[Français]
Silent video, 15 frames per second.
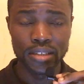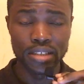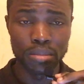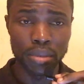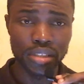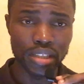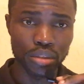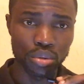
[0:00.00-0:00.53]

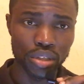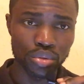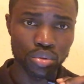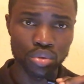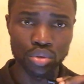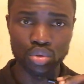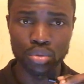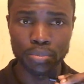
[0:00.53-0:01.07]
l'immatriculation
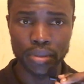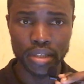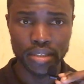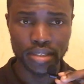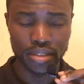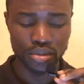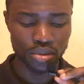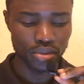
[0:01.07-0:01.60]
de l'entreprise,
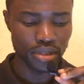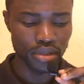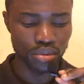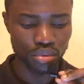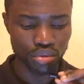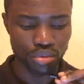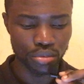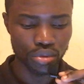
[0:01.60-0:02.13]
ce sont les
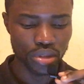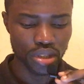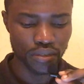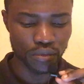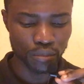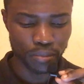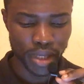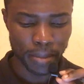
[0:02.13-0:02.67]
documents qui
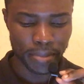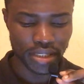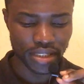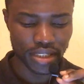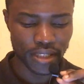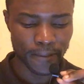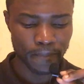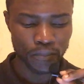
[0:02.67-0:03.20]
vous
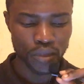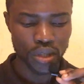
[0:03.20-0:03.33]
permettra